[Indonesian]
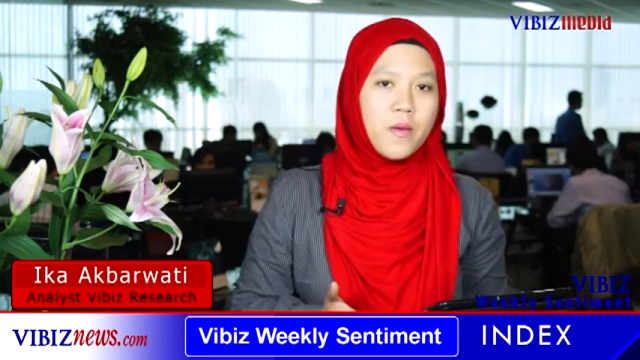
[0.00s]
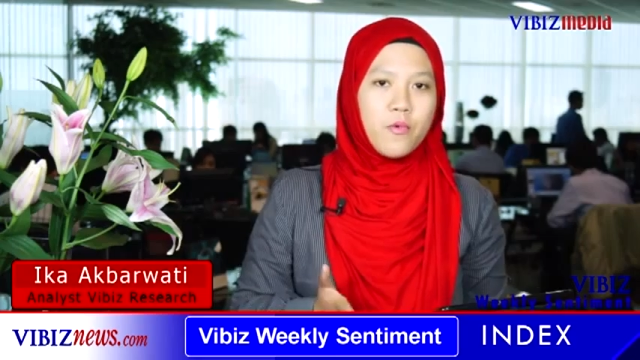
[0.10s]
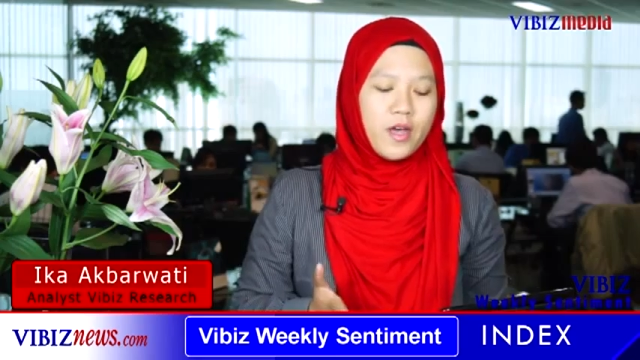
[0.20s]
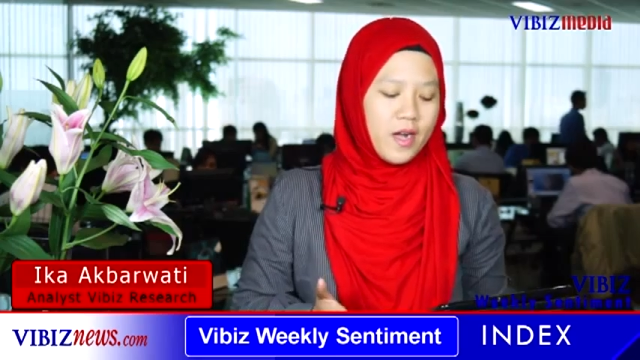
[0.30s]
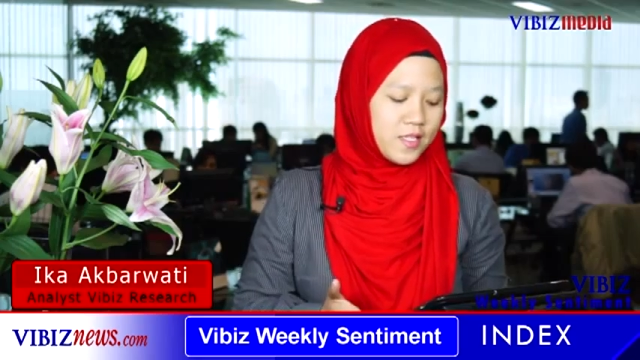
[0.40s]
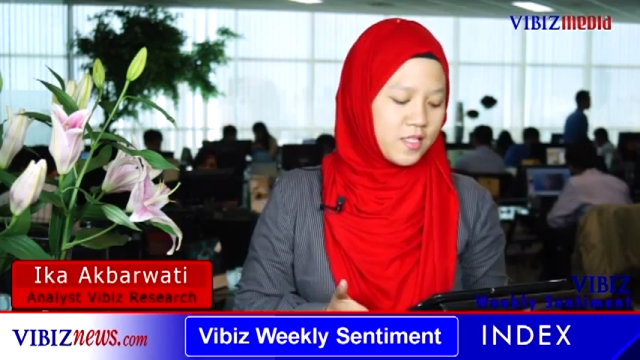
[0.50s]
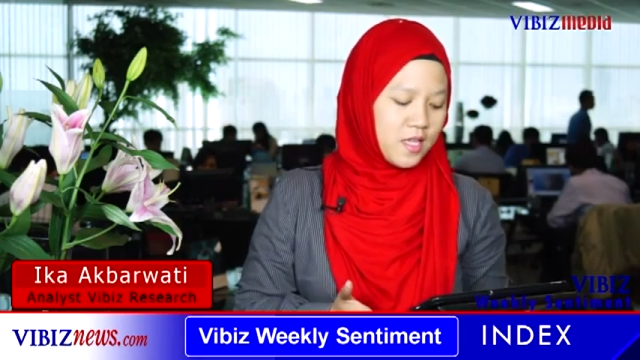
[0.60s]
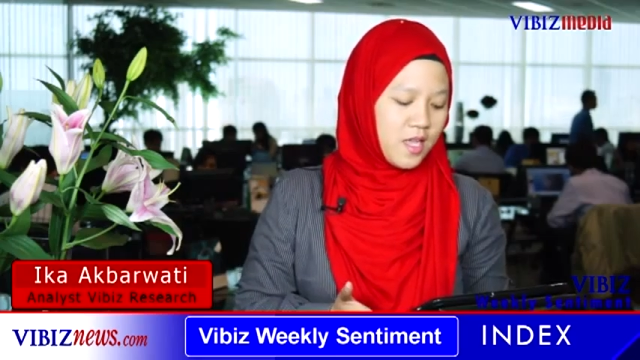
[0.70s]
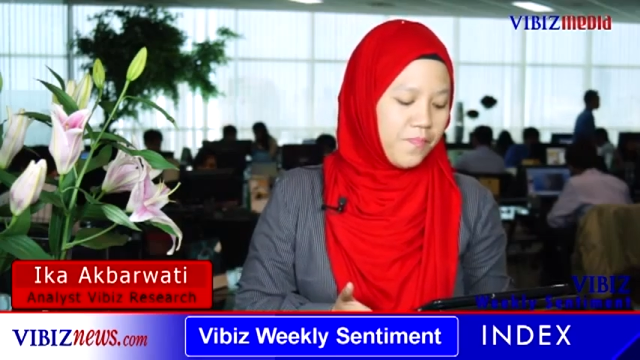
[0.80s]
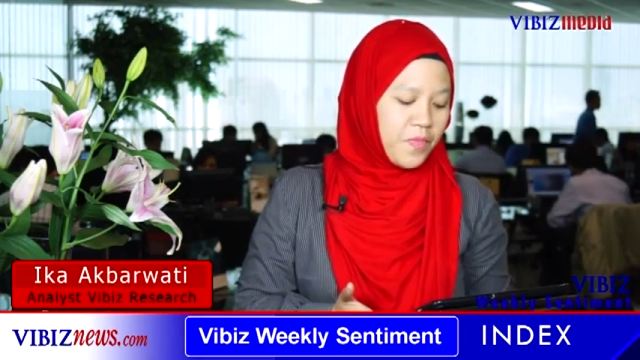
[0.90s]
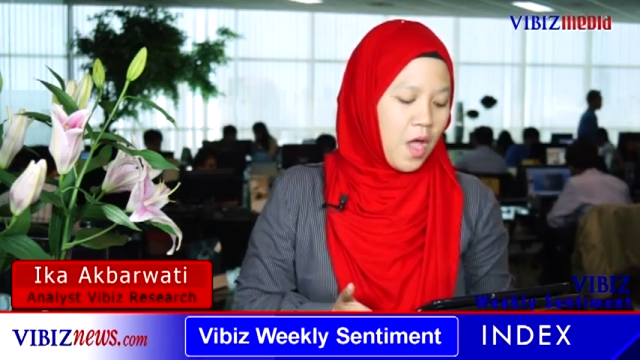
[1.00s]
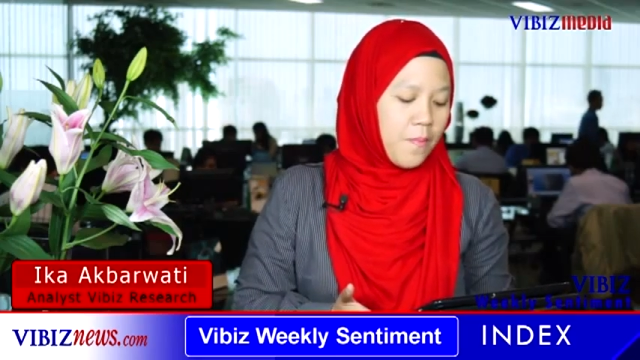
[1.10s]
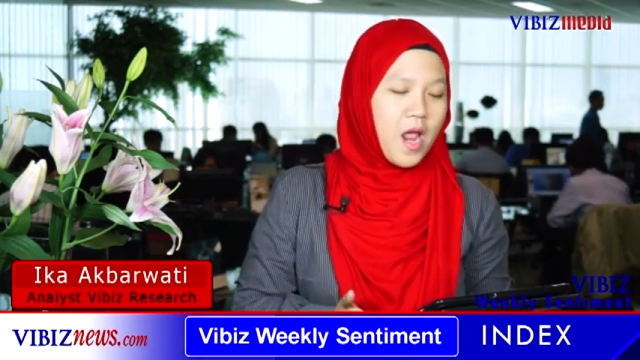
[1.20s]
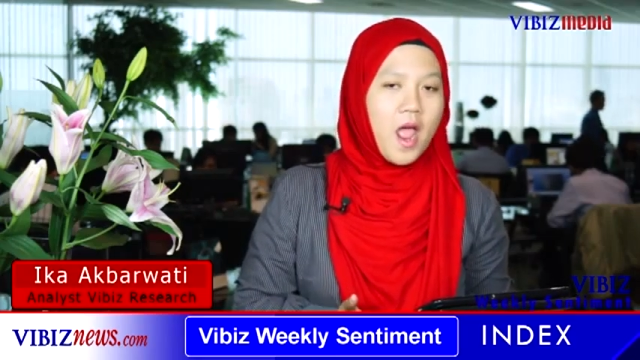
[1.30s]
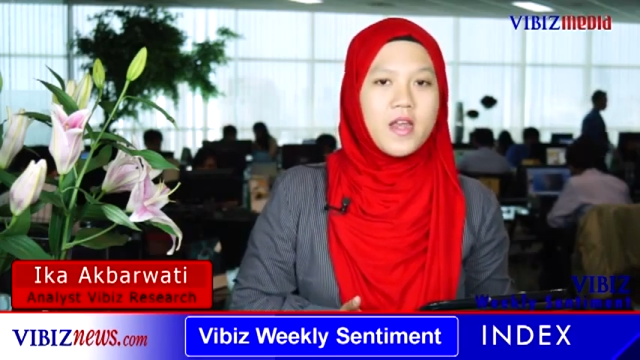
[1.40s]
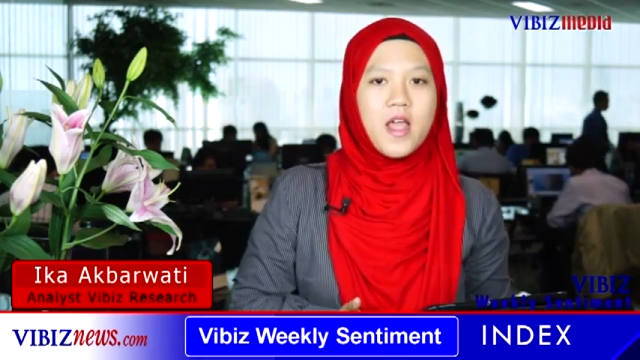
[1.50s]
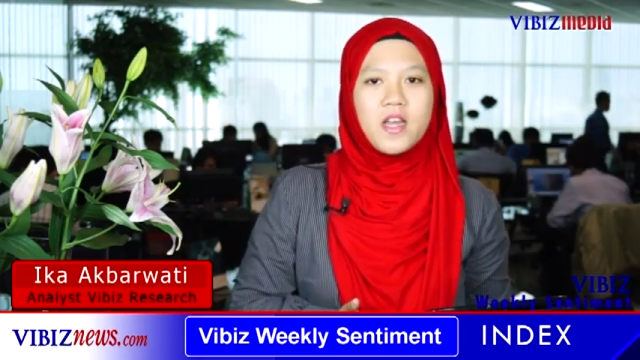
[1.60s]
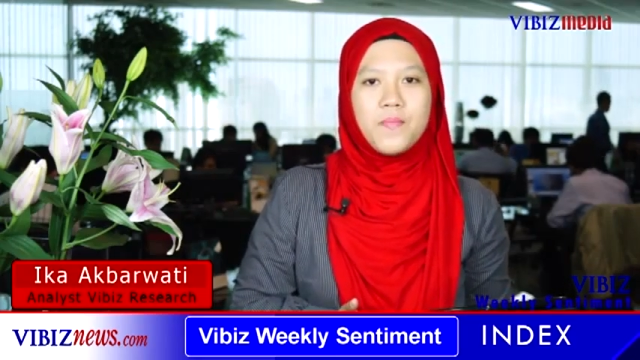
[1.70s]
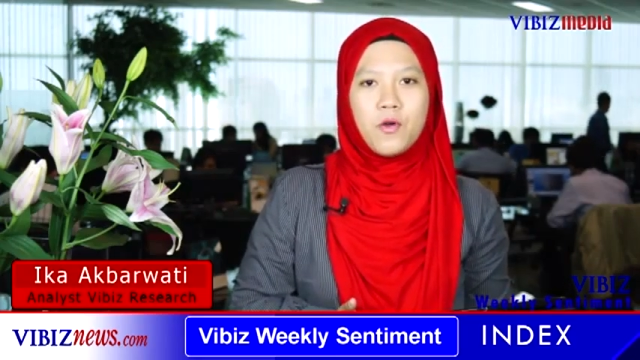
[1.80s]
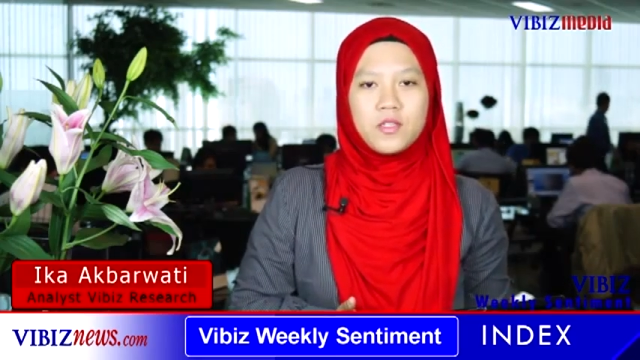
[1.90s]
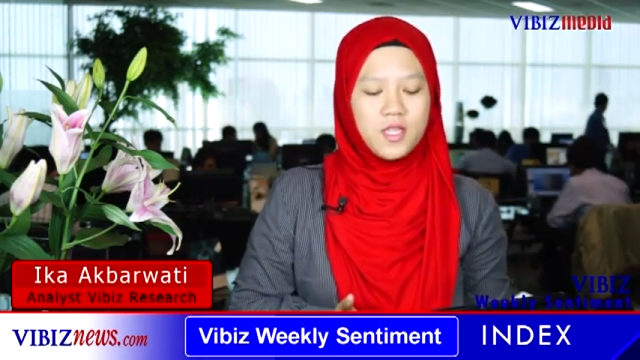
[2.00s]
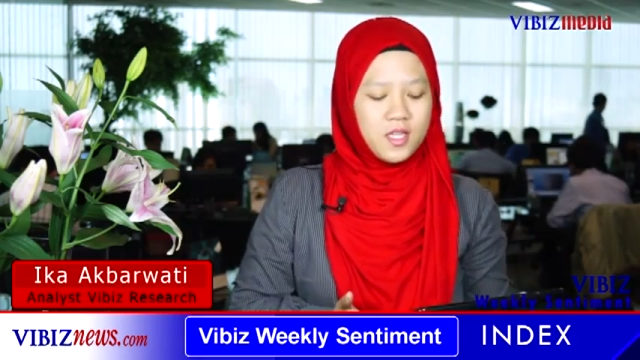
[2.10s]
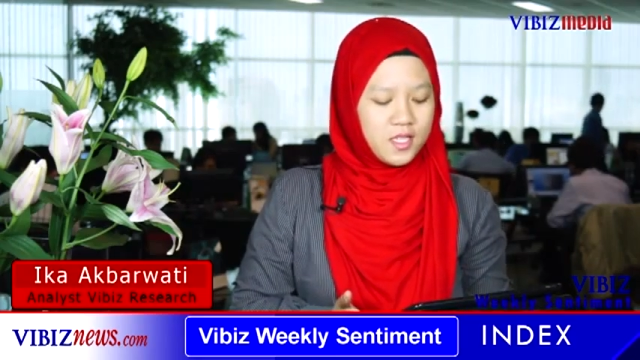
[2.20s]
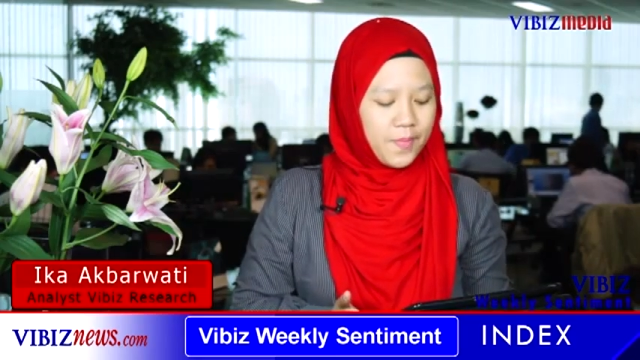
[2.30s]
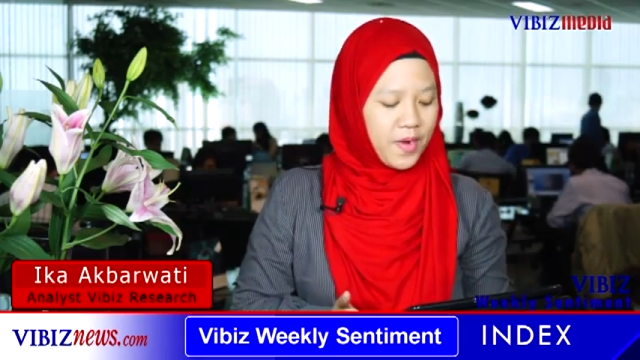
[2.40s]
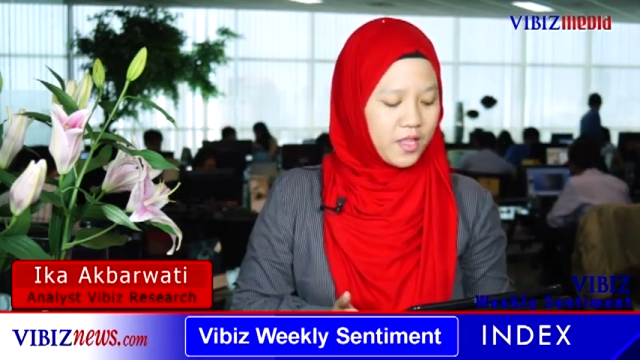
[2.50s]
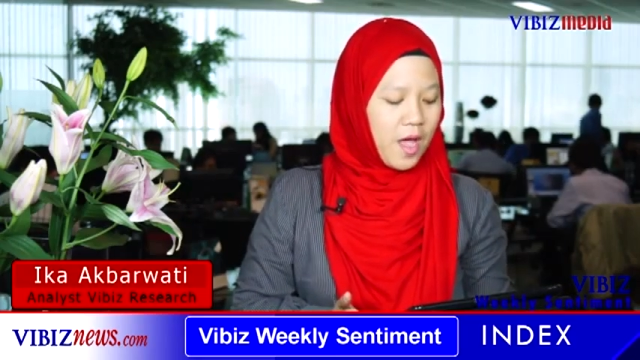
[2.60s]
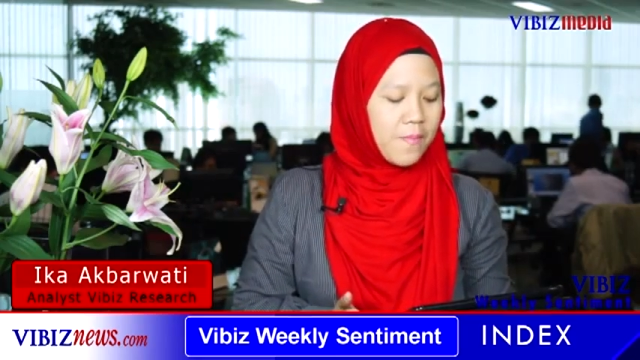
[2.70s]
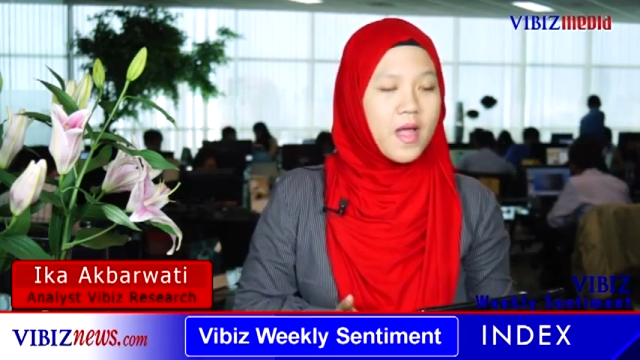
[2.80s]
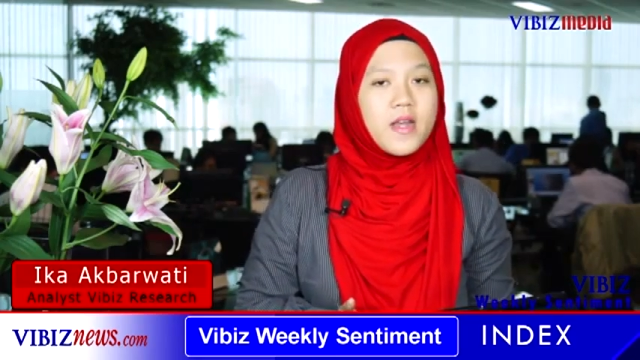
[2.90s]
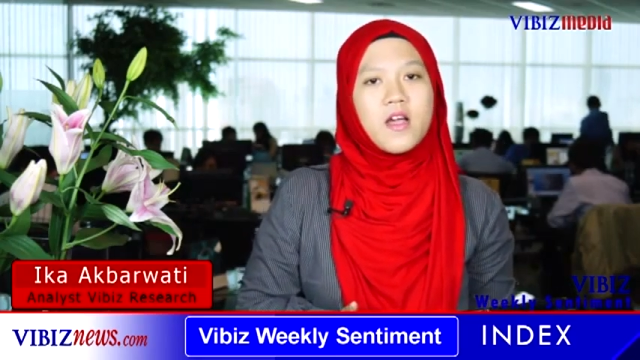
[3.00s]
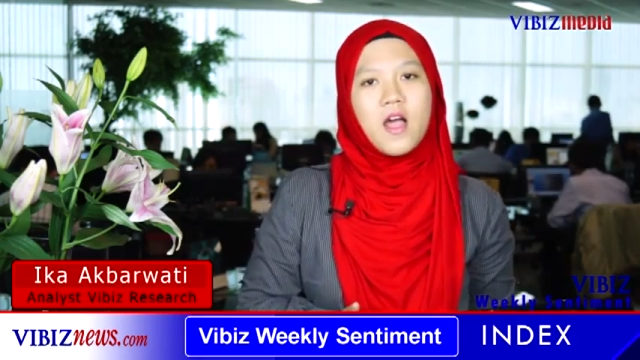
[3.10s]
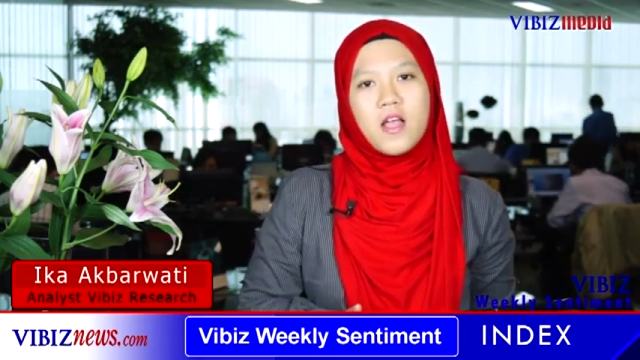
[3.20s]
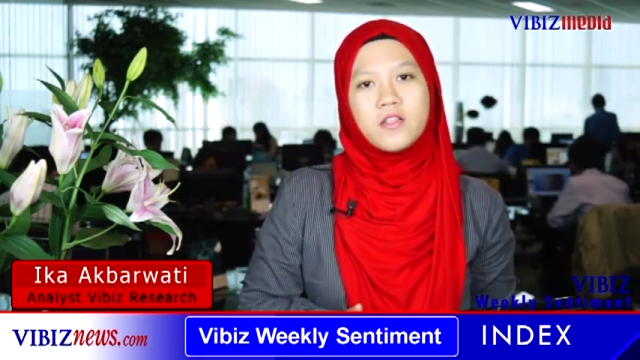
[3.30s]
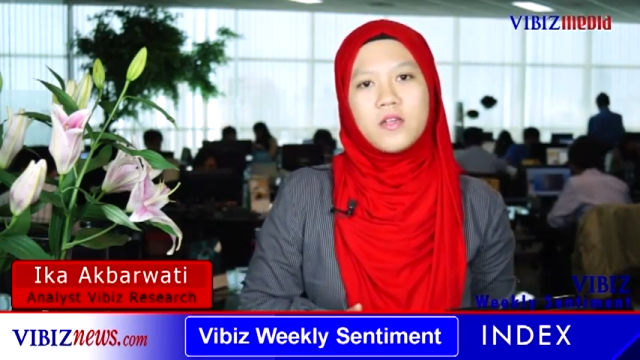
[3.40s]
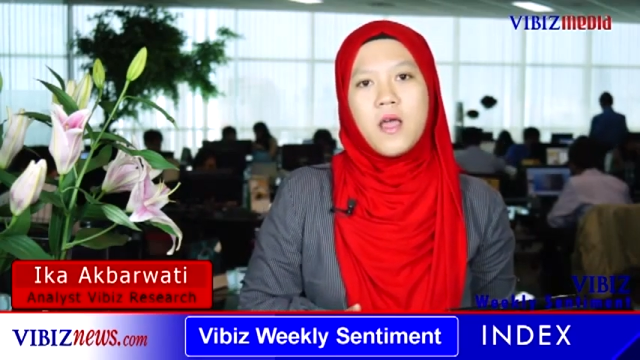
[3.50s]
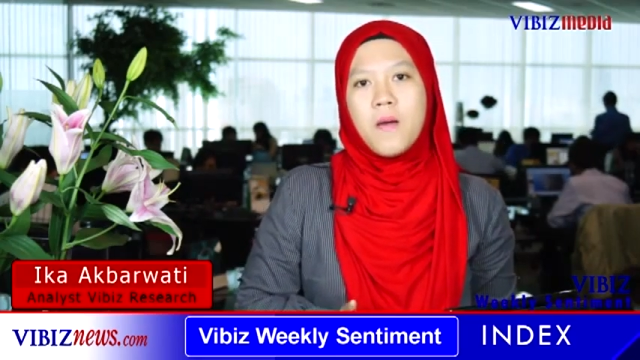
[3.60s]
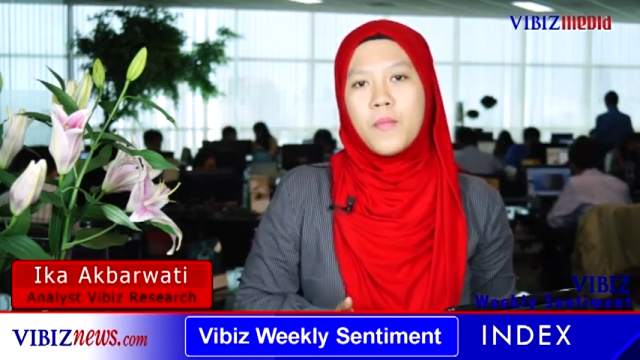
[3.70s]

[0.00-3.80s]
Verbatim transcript: Demokrasi berada di posisi pertama dengan